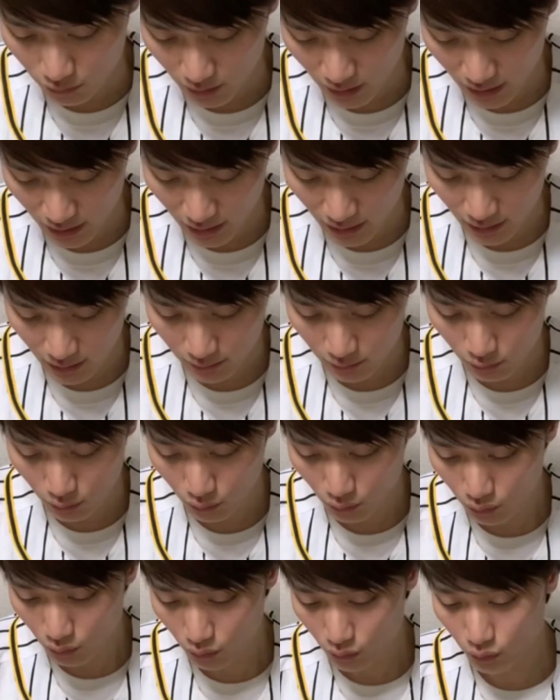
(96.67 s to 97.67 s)
えー、っ
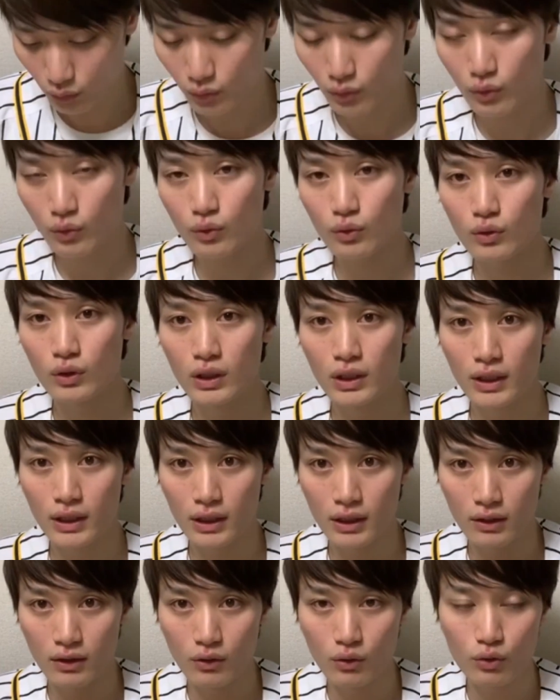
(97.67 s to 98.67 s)
と、
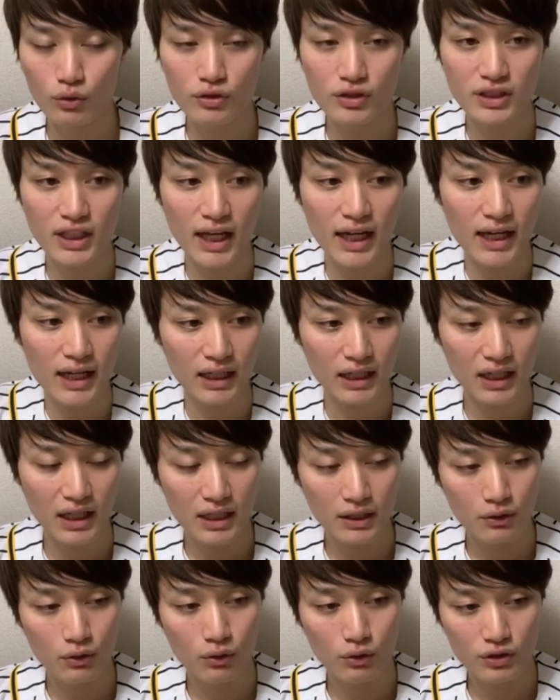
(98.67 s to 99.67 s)
オールスター
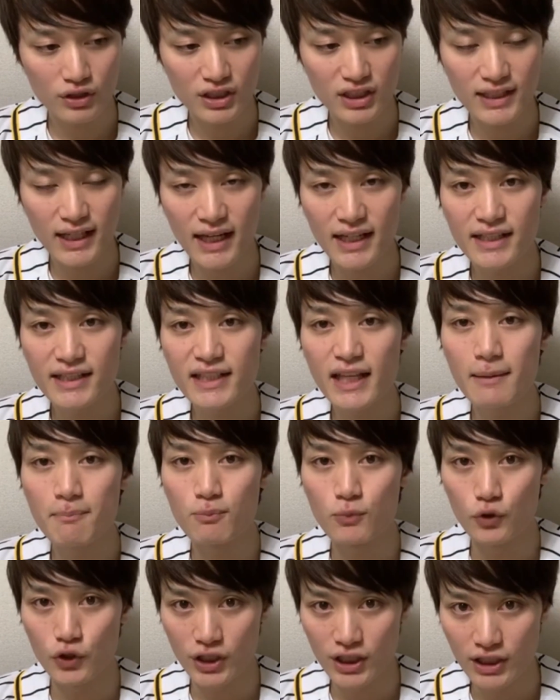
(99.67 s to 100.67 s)
系の試合
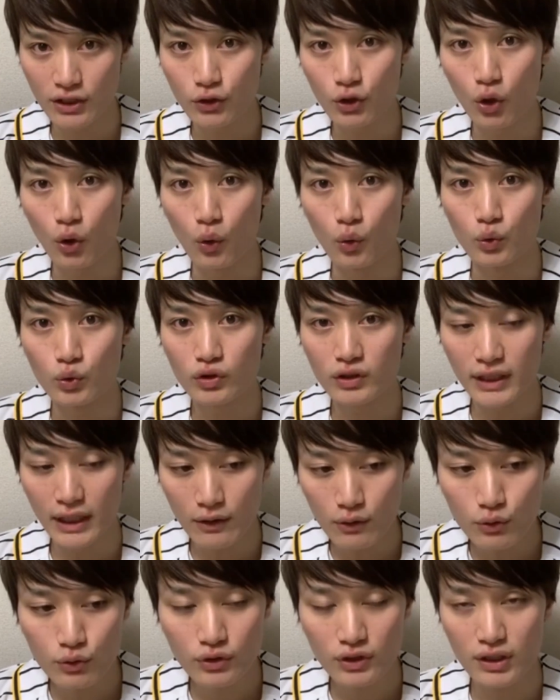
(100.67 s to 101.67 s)
全部ヒットを打っ
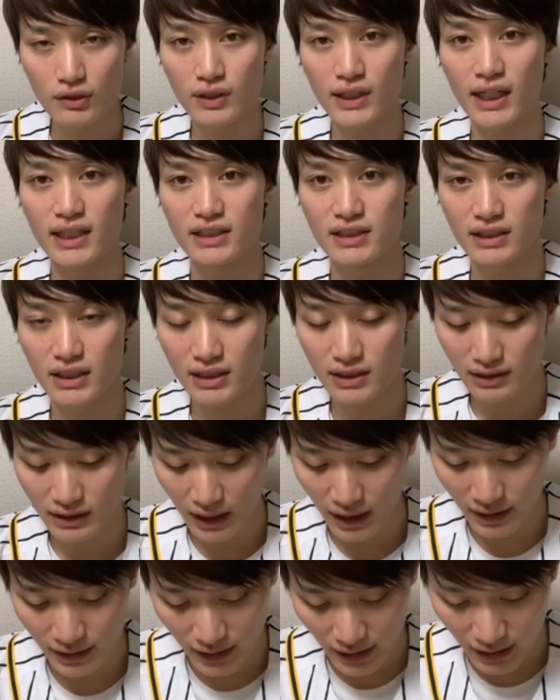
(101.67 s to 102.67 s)
てるっていう感じです
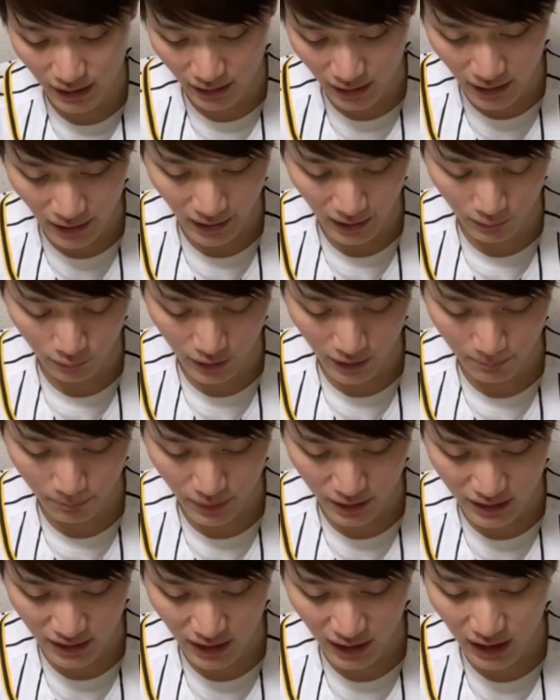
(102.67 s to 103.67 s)
ね。ただね、あの、やっ
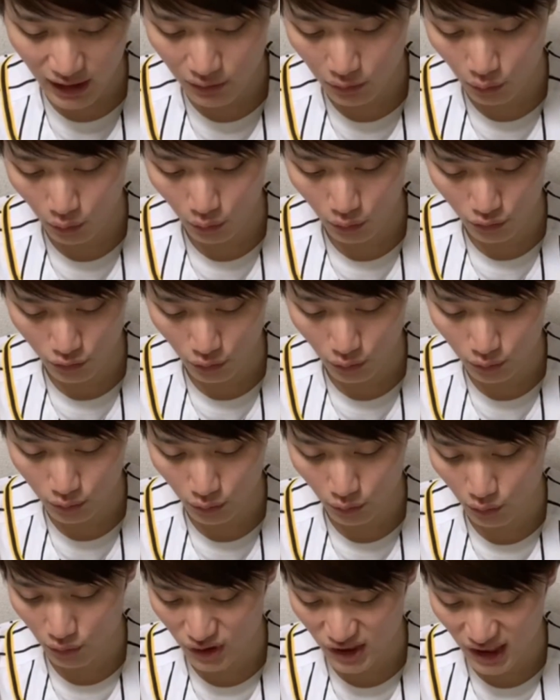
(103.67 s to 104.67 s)
ぱりセカンドゴロ、
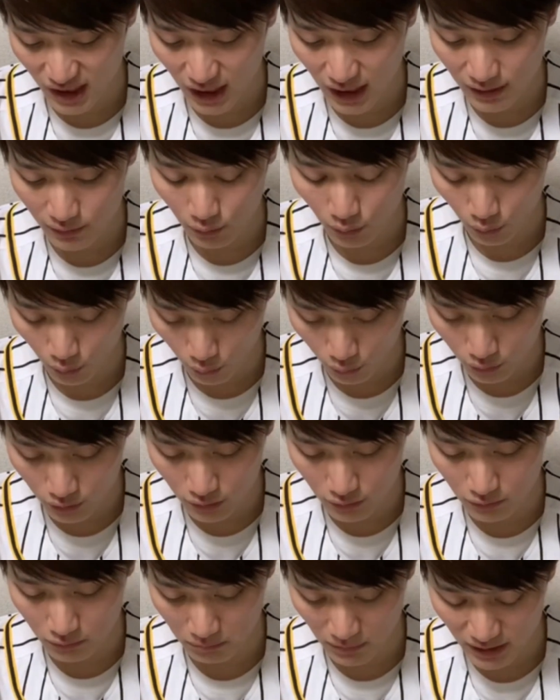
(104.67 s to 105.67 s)
ショートゴロ、セカンドゴロっ
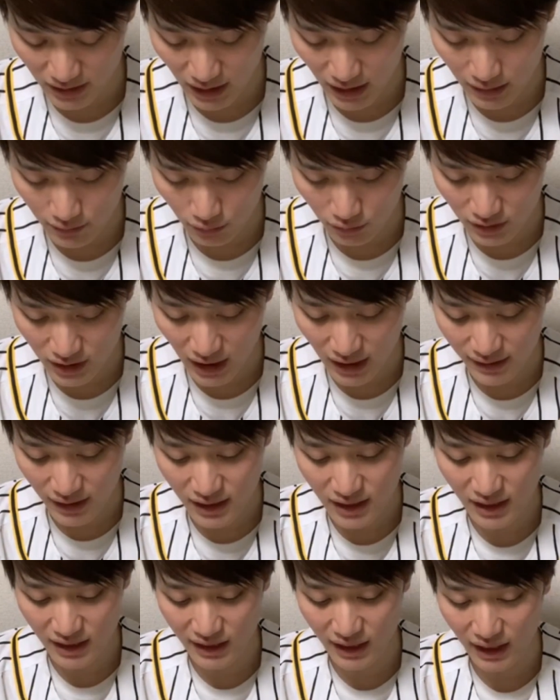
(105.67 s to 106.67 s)
ていう、まあ最初のさん
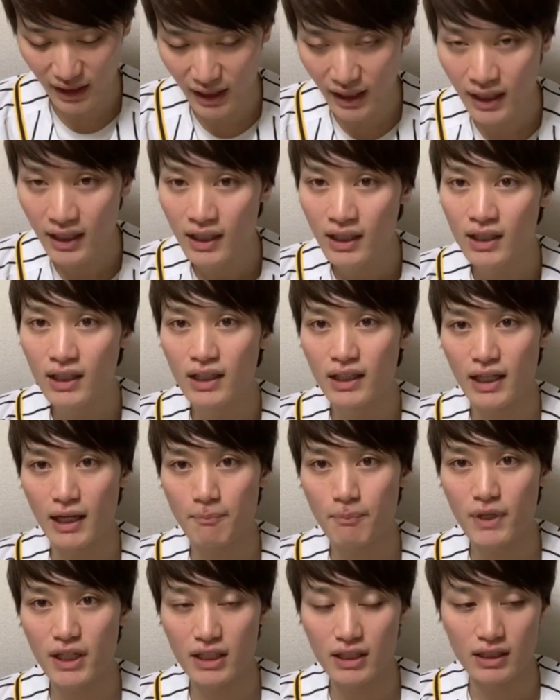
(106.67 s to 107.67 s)
だせきがね、
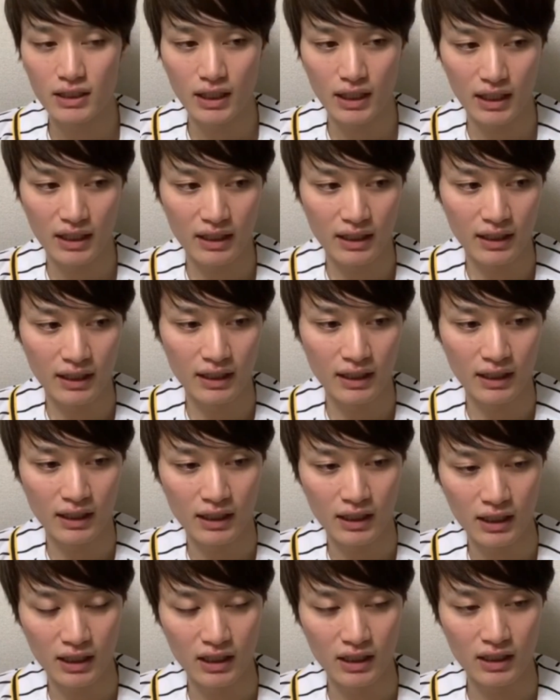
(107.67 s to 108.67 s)
やっぱり、
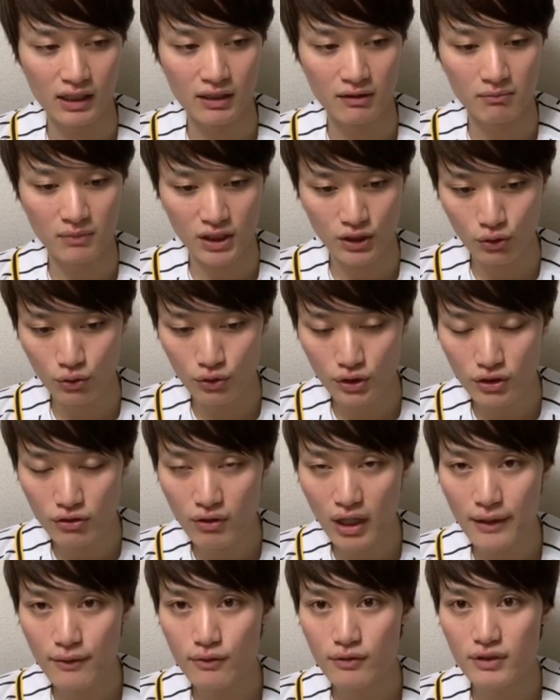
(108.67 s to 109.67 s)
えー、まあ調子
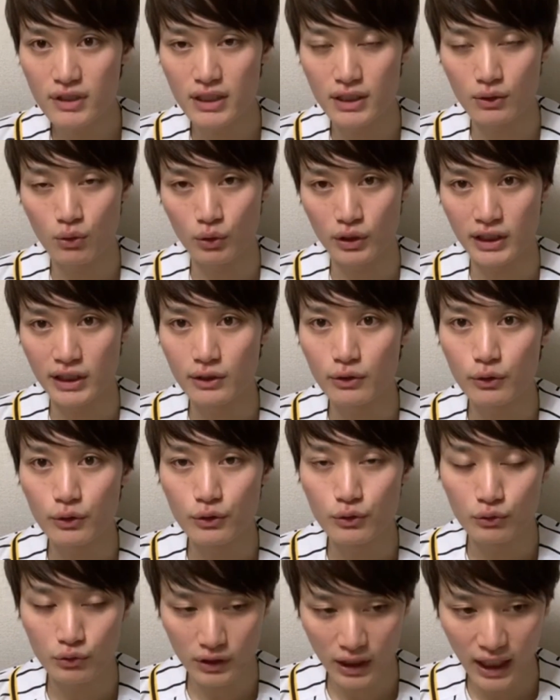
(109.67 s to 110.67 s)
悪い時と
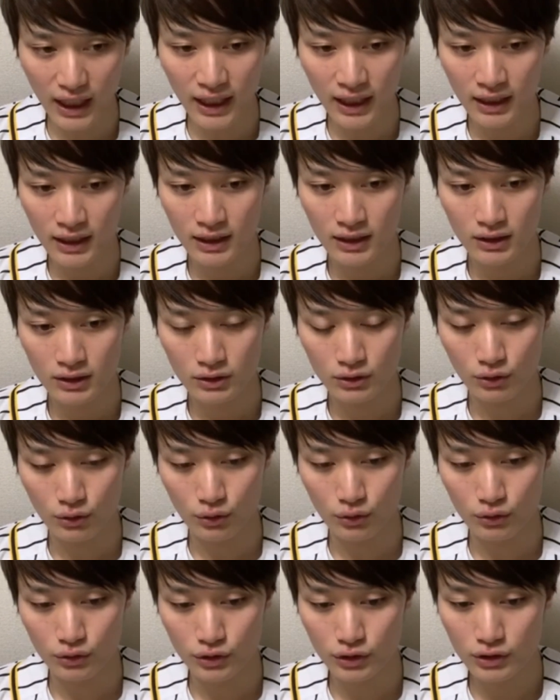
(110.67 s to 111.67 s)
いうか、そ
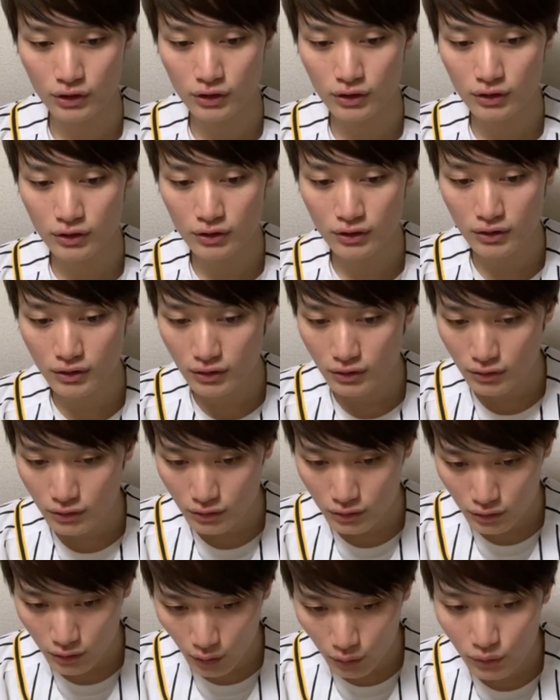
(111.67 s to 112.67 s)
の、ずーっ
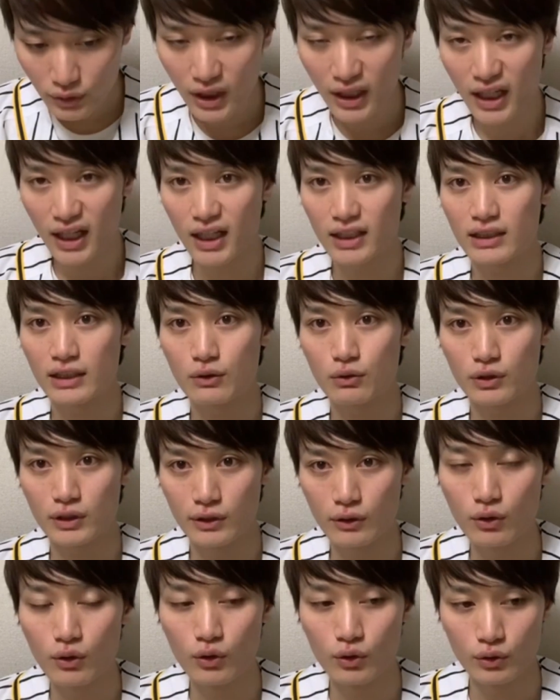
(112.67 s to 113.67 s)
と打てなかった
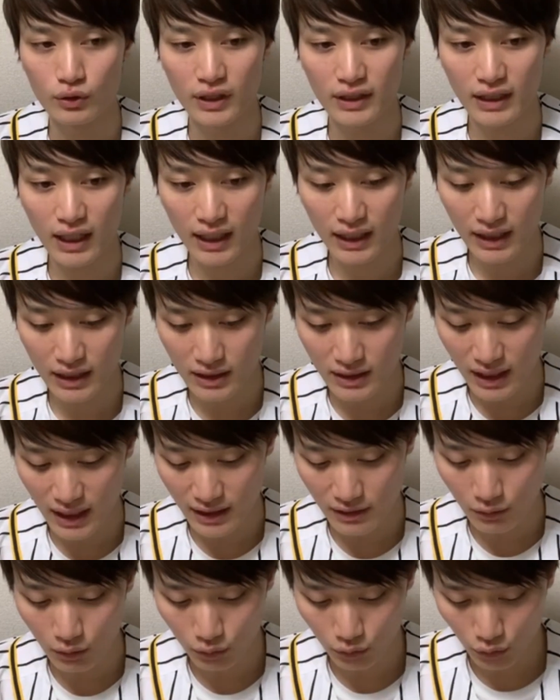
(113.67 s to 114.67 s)
時の打撃
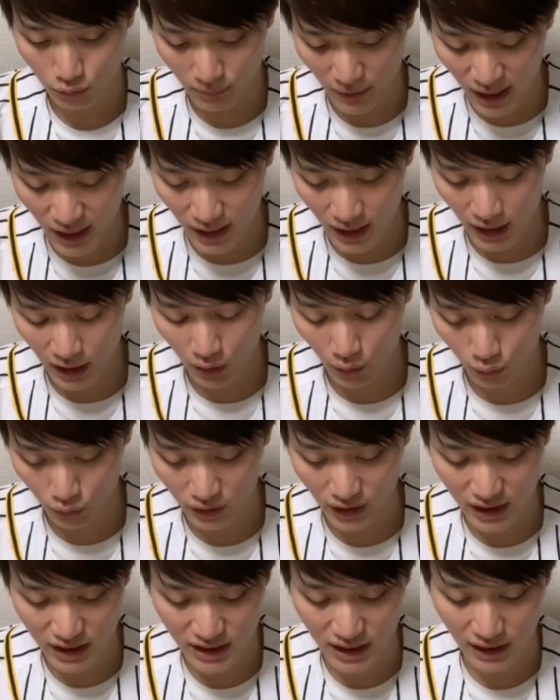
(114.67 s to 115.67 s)
内容とまあ
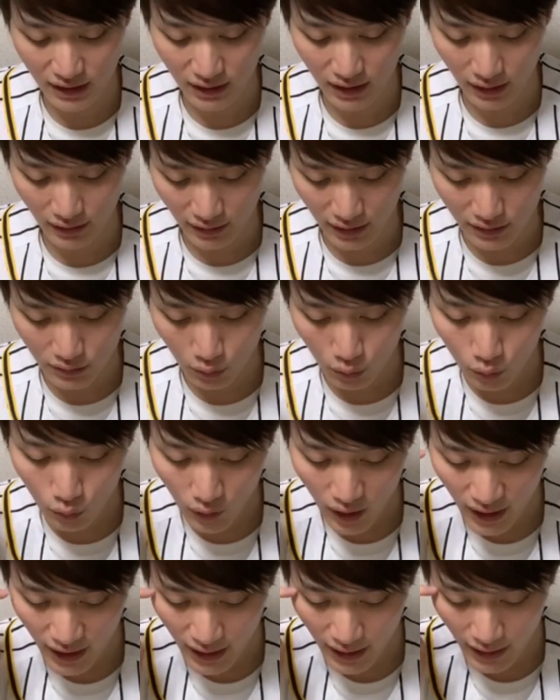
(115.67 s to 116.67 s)
同じだったんで、そこ
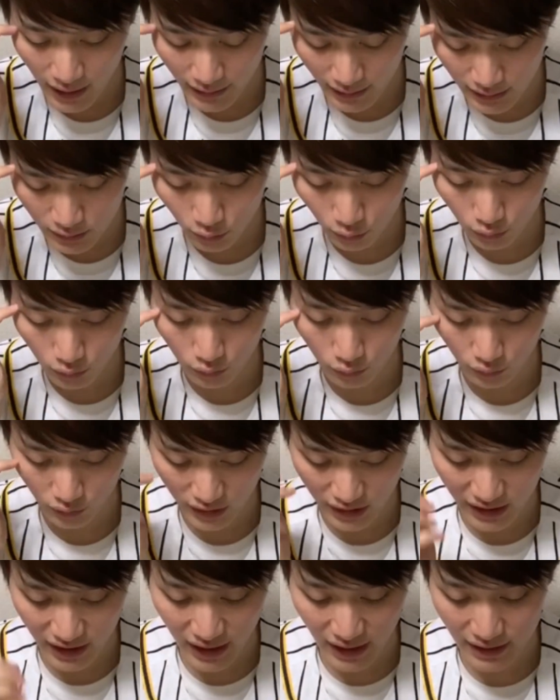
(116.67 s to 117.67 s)
はね、ちょっと
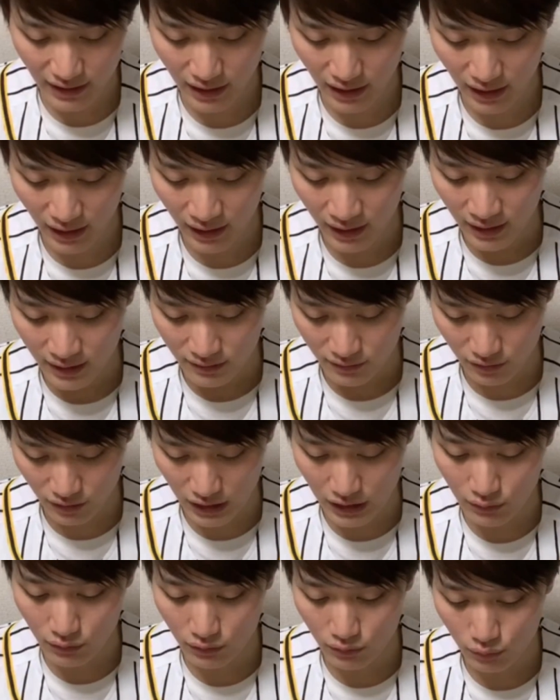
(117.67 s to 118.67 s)
切り替えて
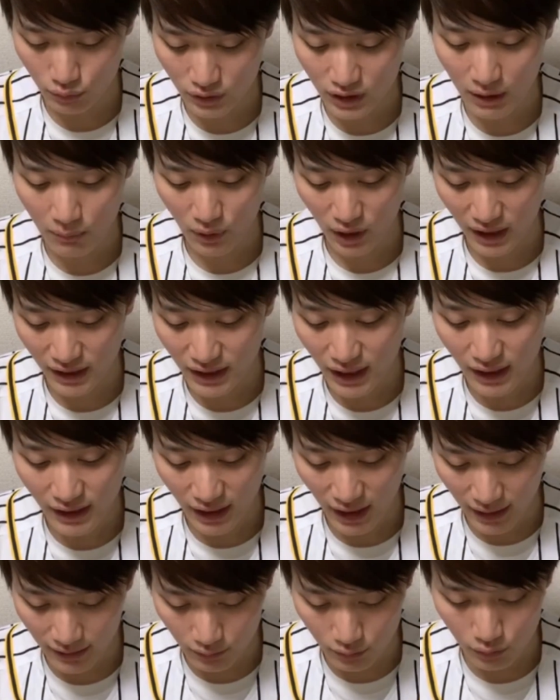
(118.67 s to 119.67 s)
次打ってもらいたい
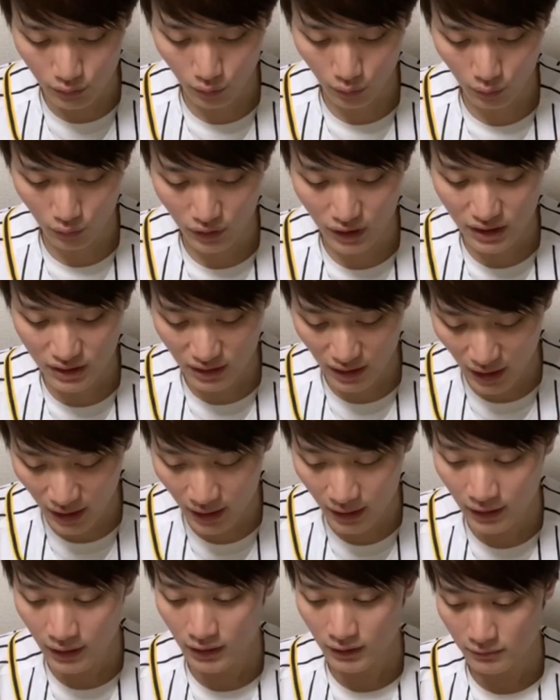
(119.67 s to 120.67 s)
なというところです
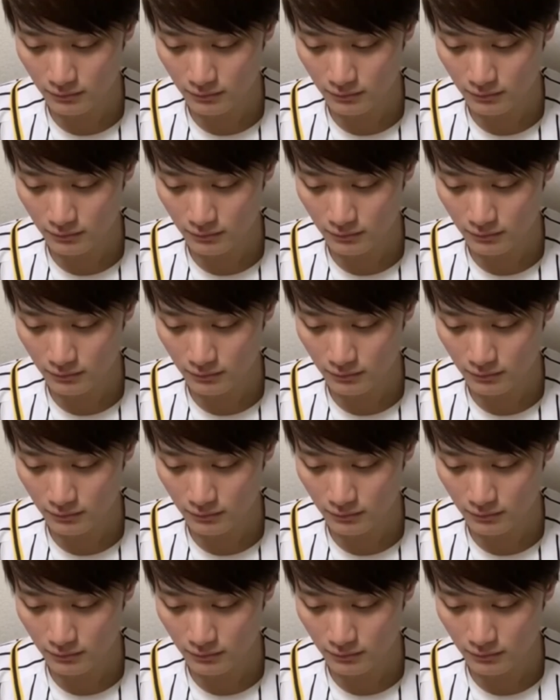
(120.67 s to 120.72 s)
ね。